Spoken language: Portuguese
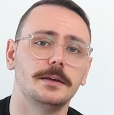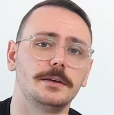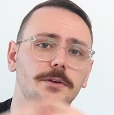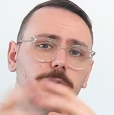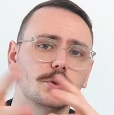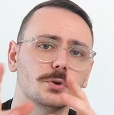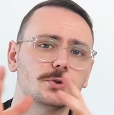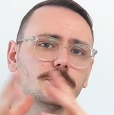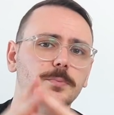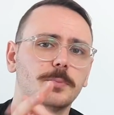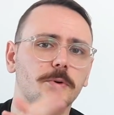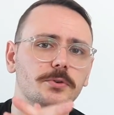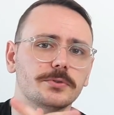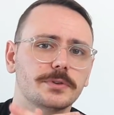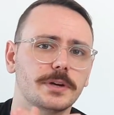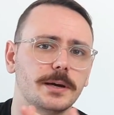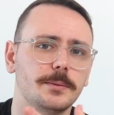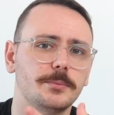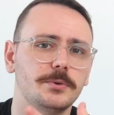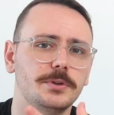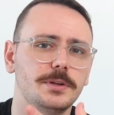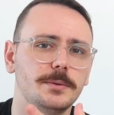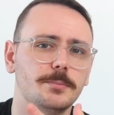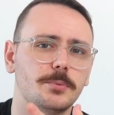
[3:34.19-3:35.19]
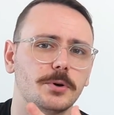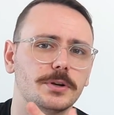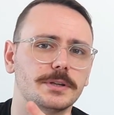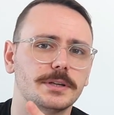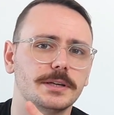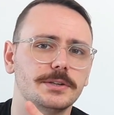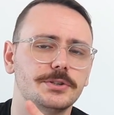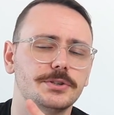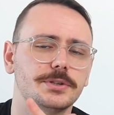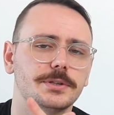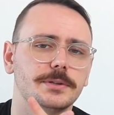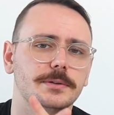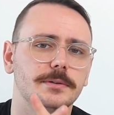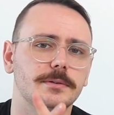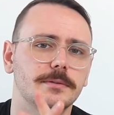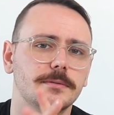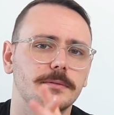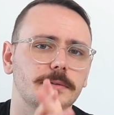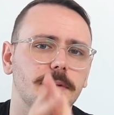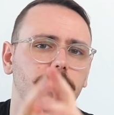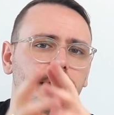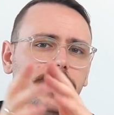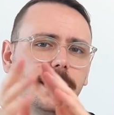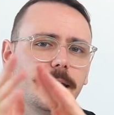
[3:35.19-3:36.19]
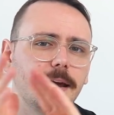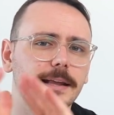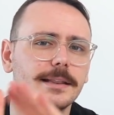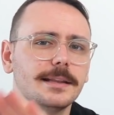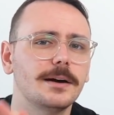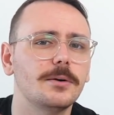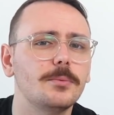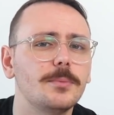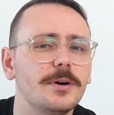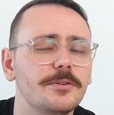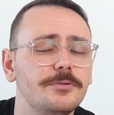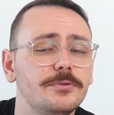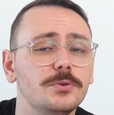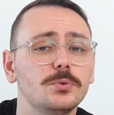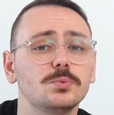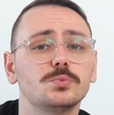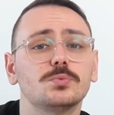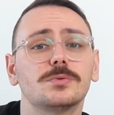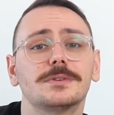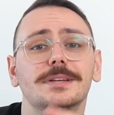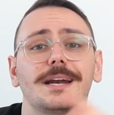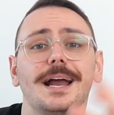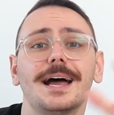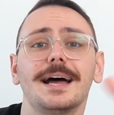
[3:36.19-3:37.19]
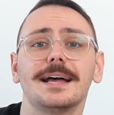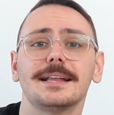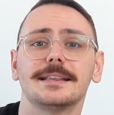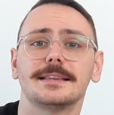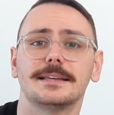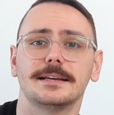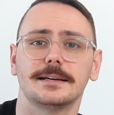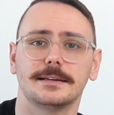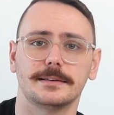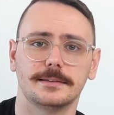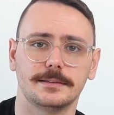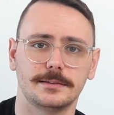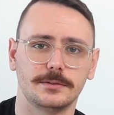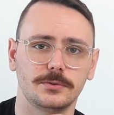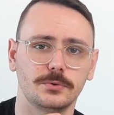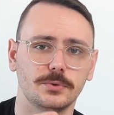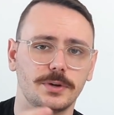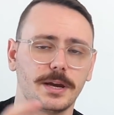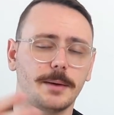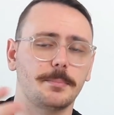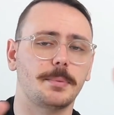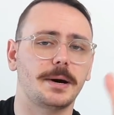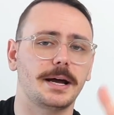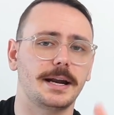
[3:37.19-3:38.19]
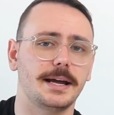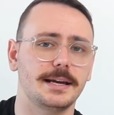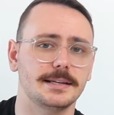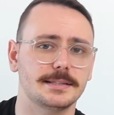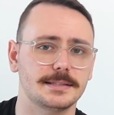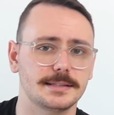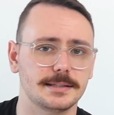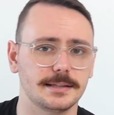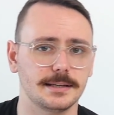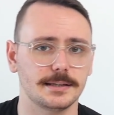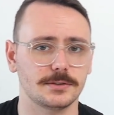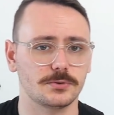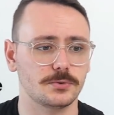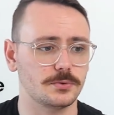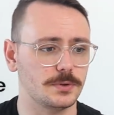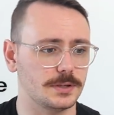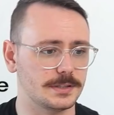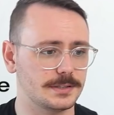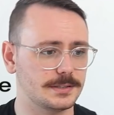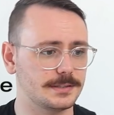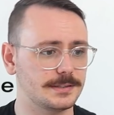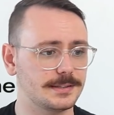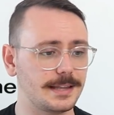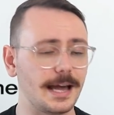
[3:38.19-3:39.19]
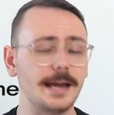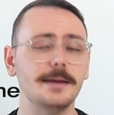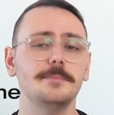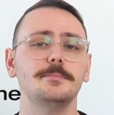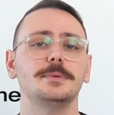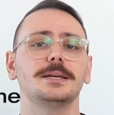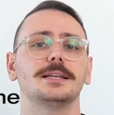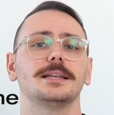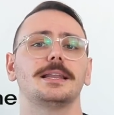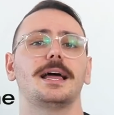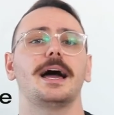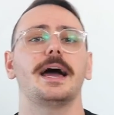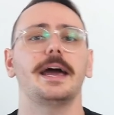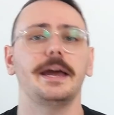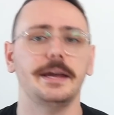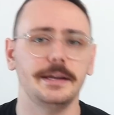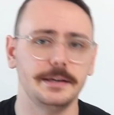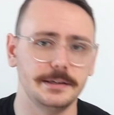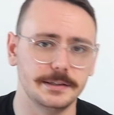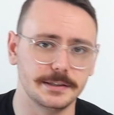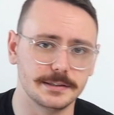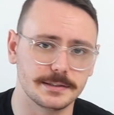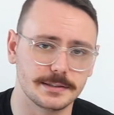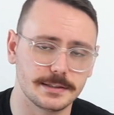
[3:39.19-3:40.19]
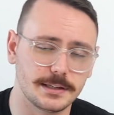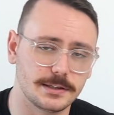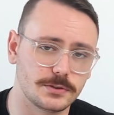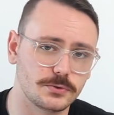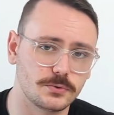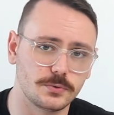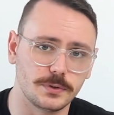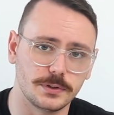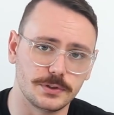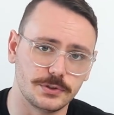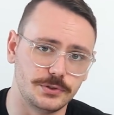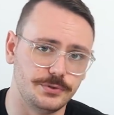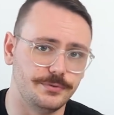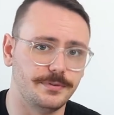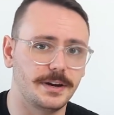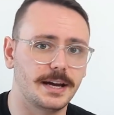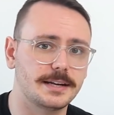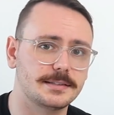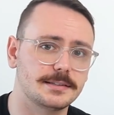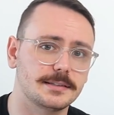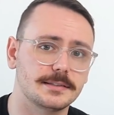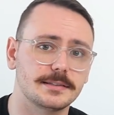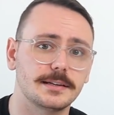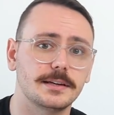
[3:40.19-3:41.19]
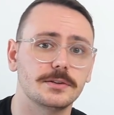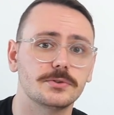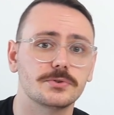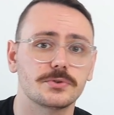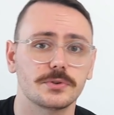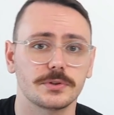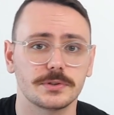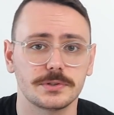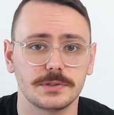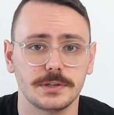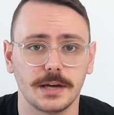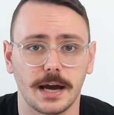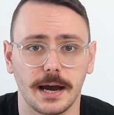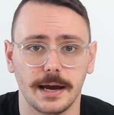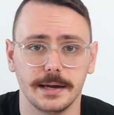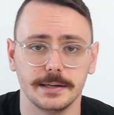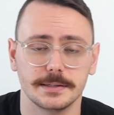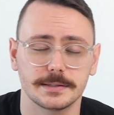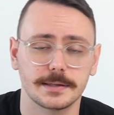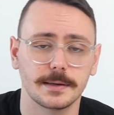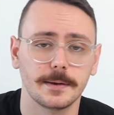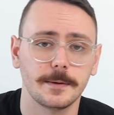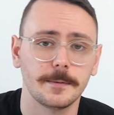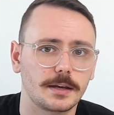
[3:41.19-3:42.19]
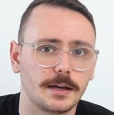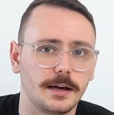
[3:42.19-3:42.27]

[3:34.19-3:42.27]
E outro ponto que é muito importante é dar uma filtrada no que aparece nas suas timelines, nas suas diversas redes sociais.